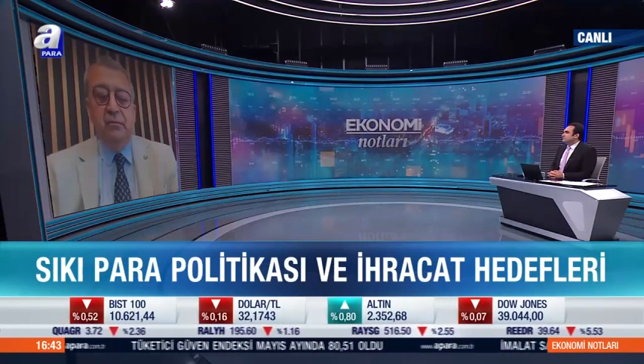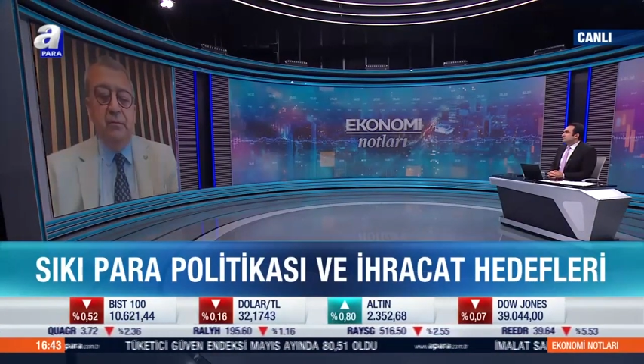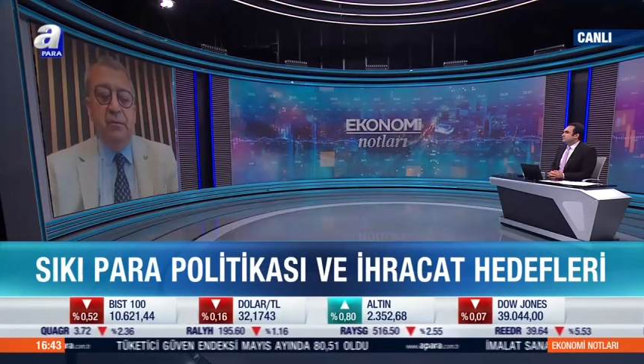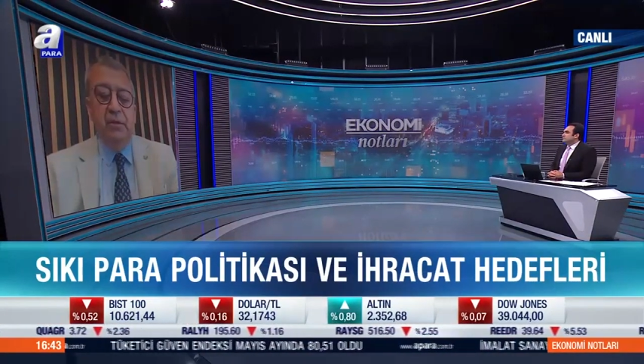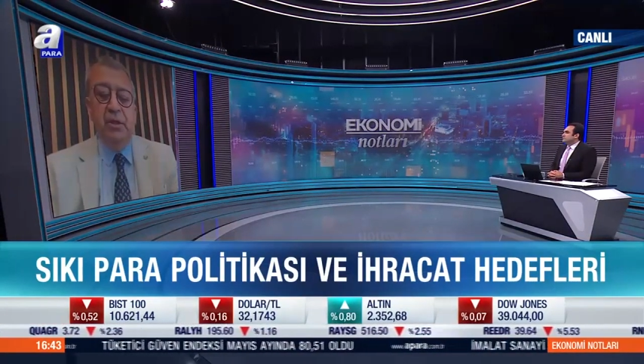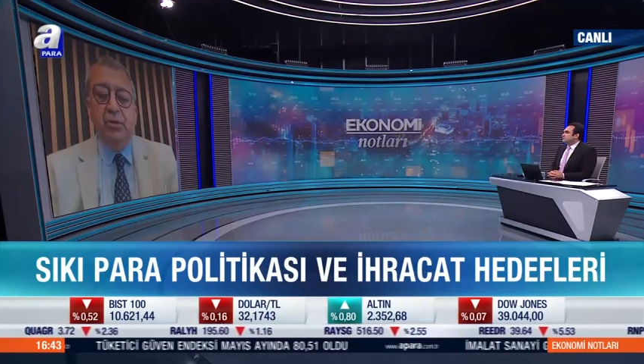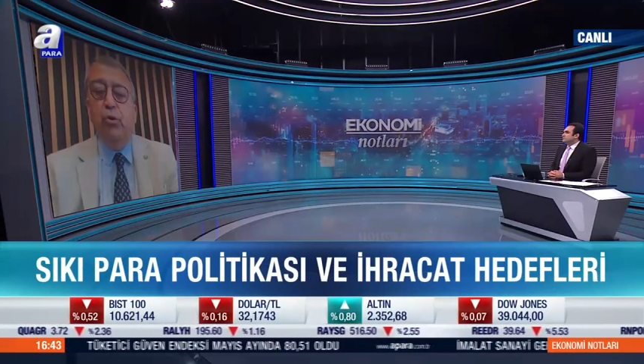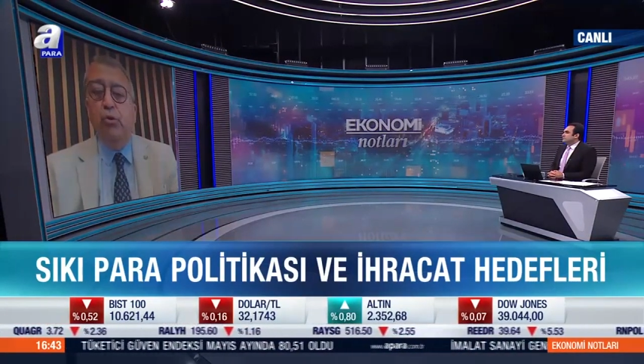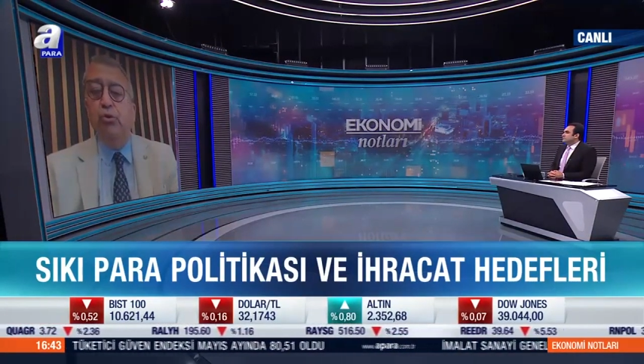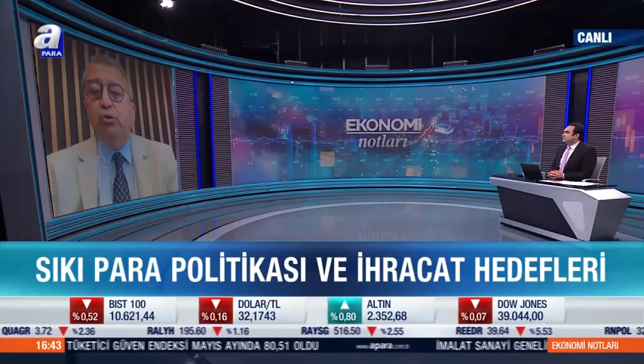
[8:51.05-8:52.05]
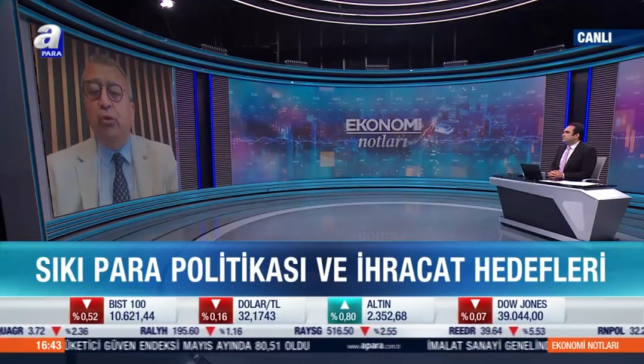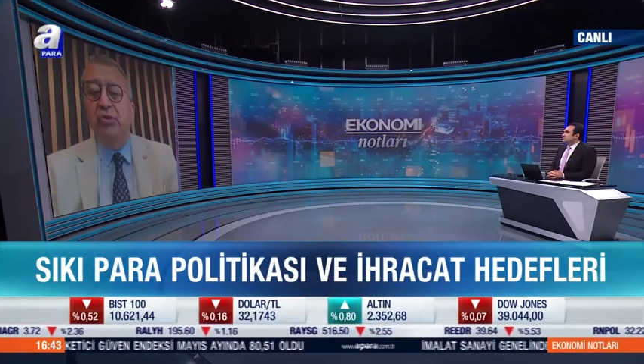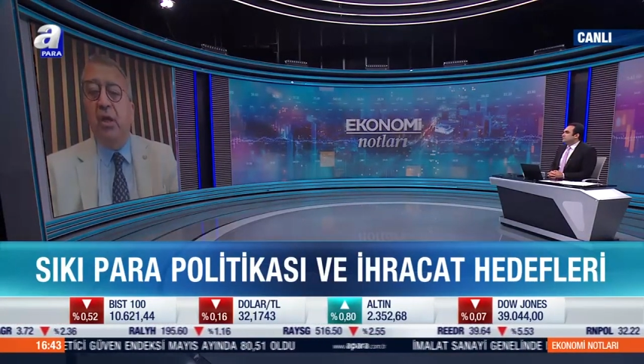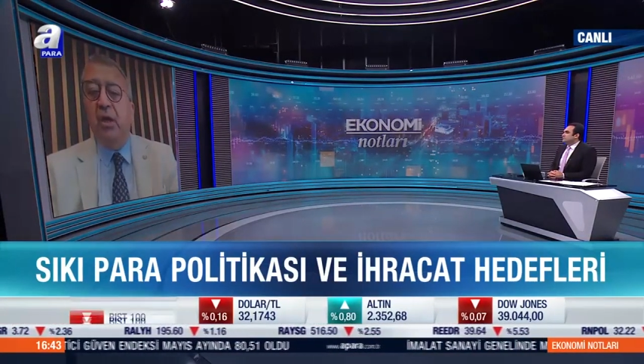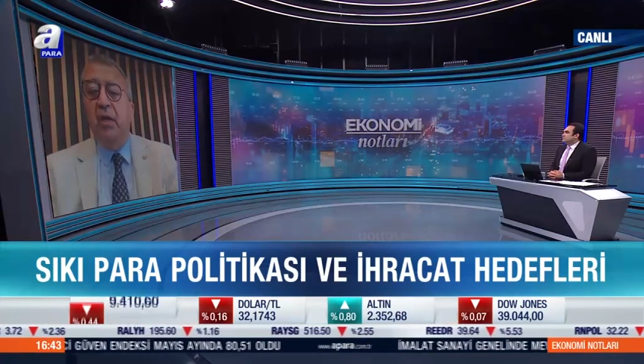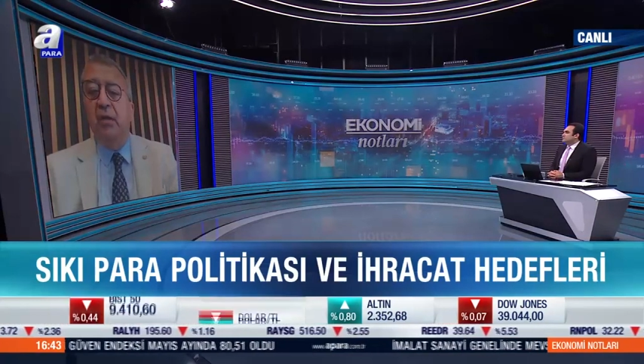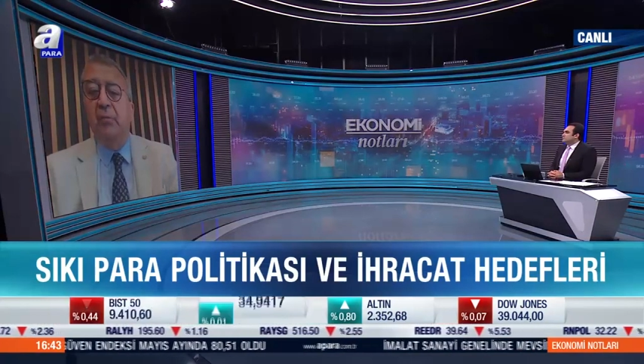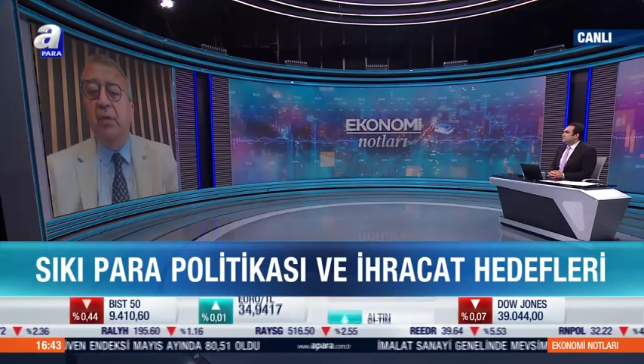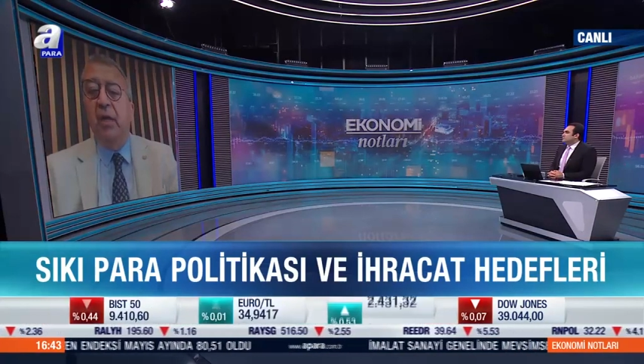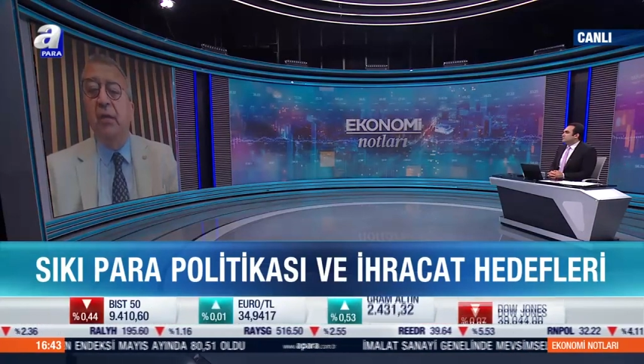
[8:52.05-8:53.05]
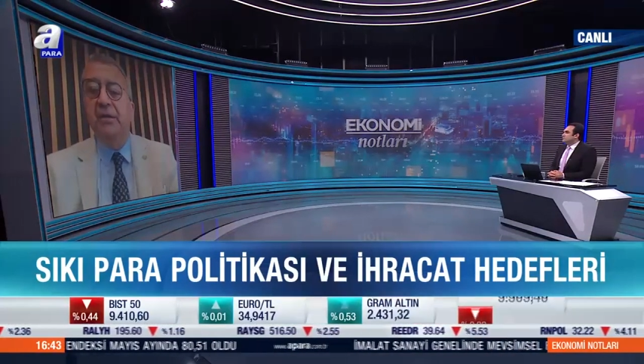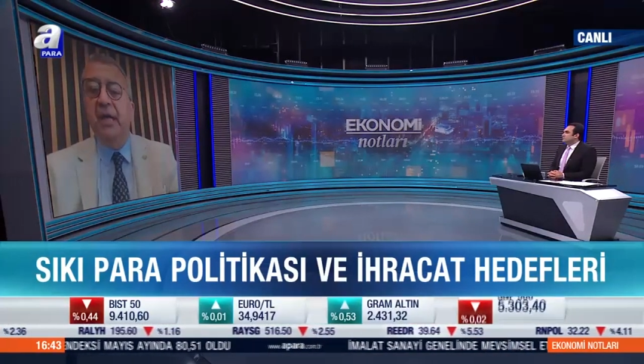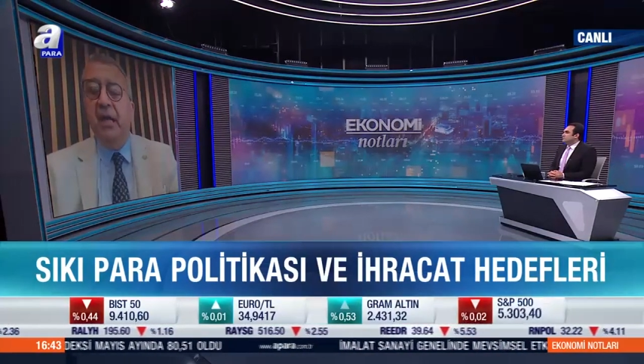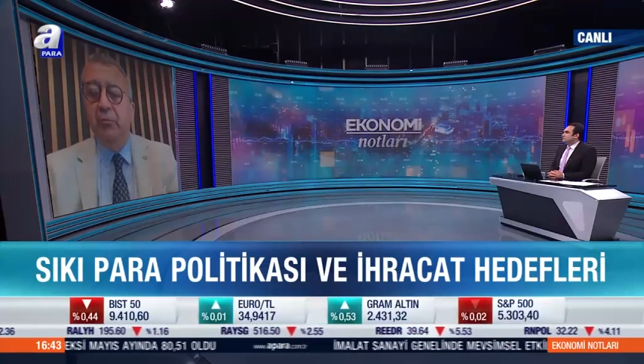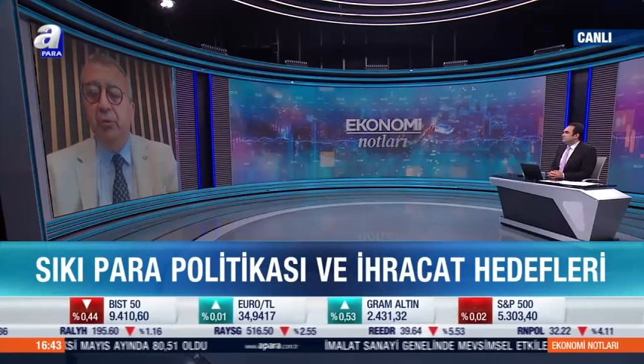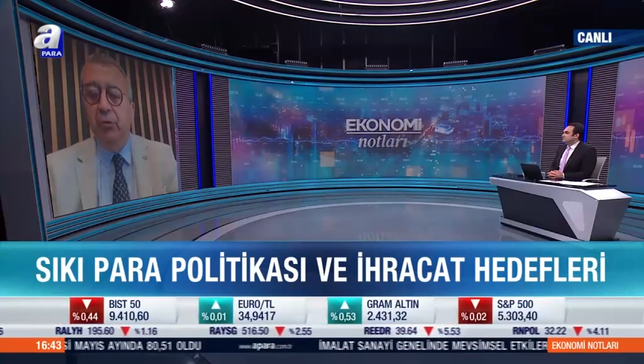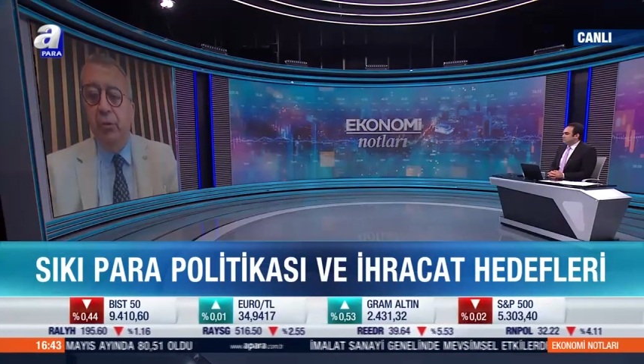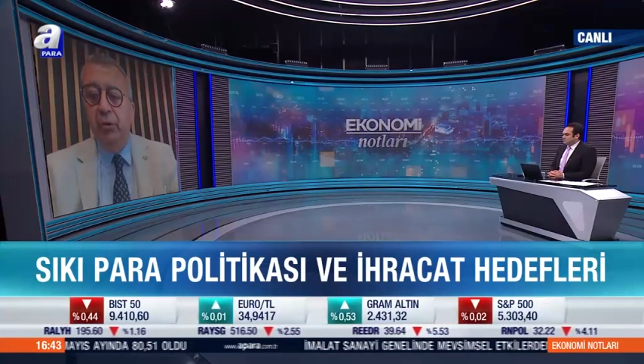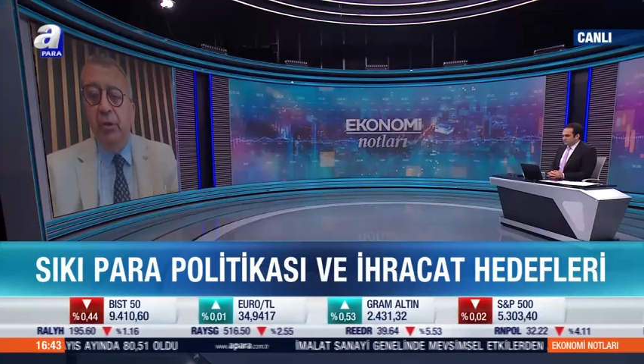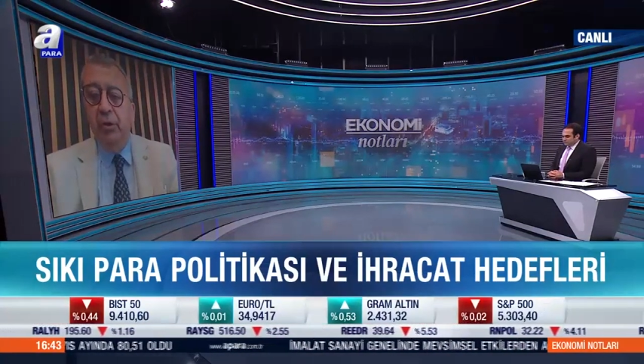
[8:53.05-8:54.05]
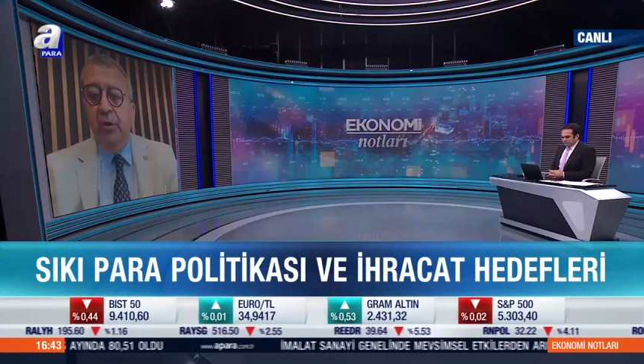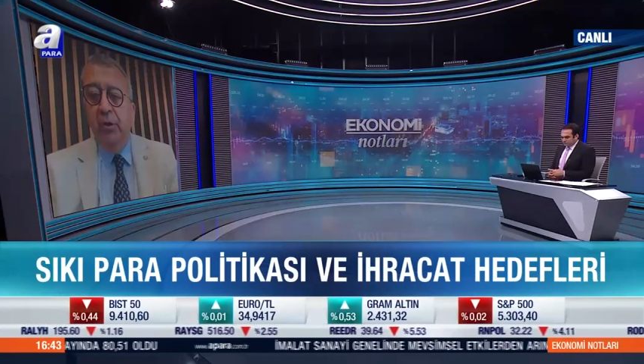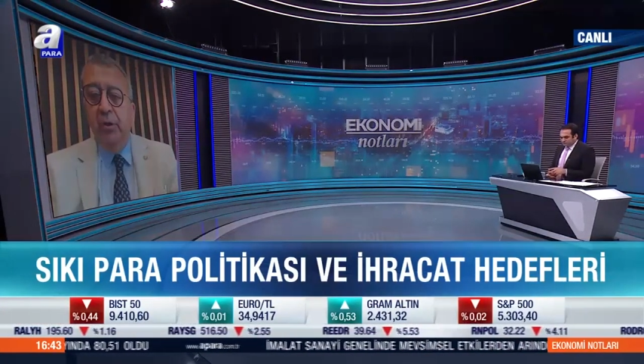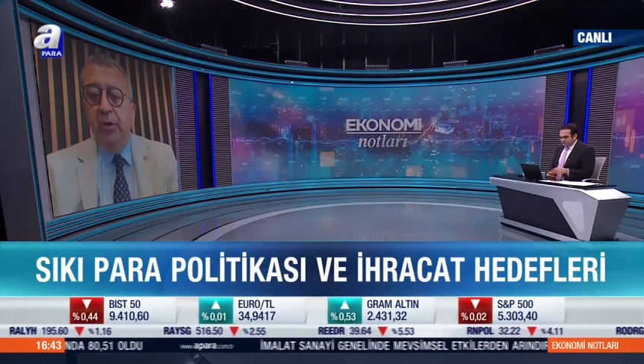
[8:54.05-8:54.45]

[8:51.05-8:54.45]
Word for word: iyi sonuç doğuracak anlamına gelmiyor. Yani